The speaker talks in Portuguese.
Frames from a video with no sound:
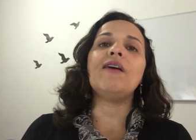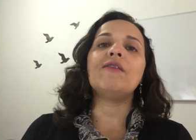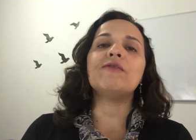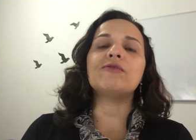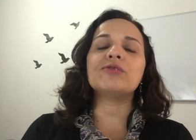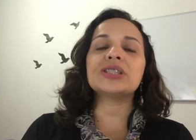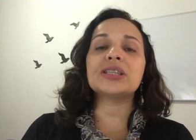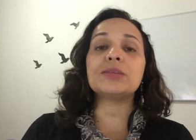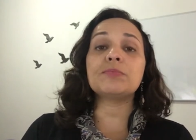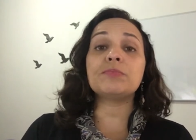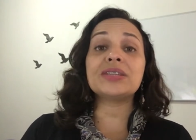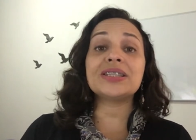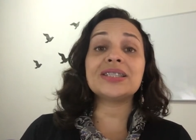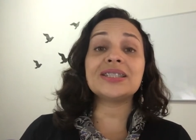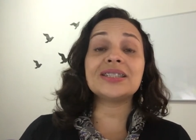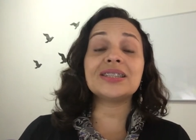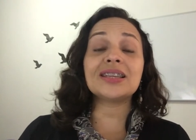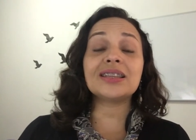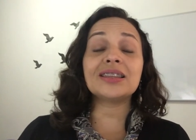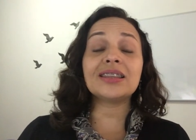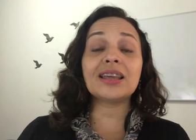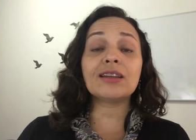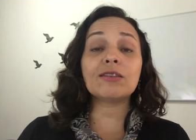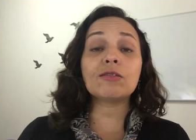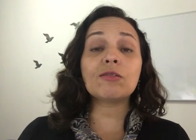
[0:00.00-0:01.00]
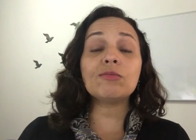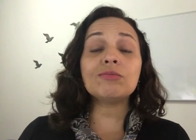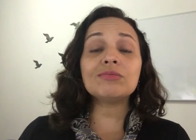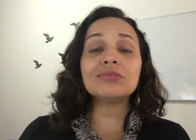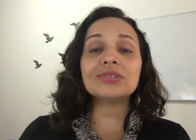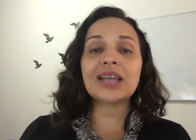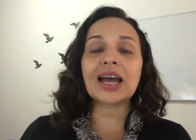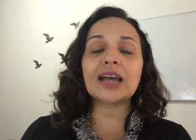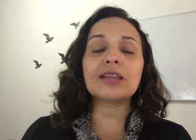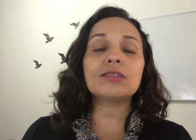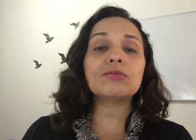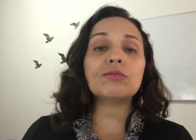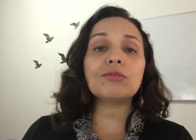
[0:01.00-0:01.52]
você precisa ter
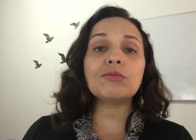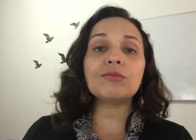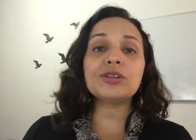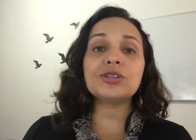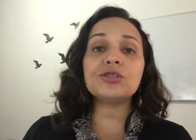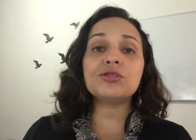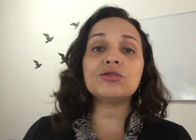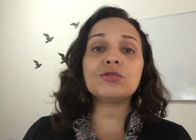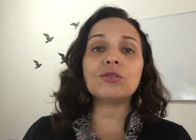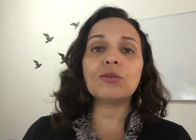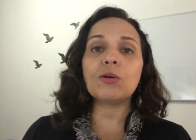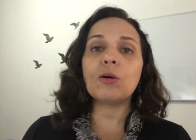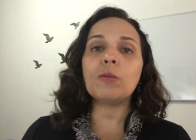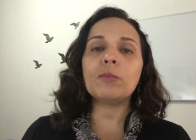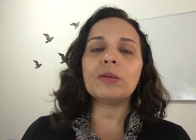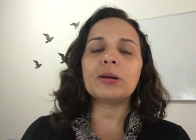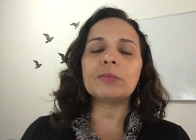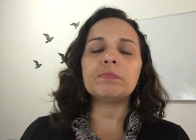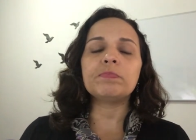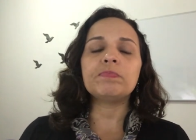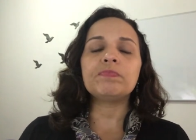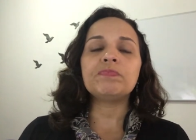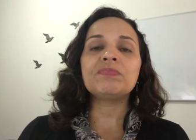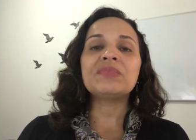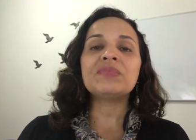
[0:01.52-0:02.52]
contato com o idioma.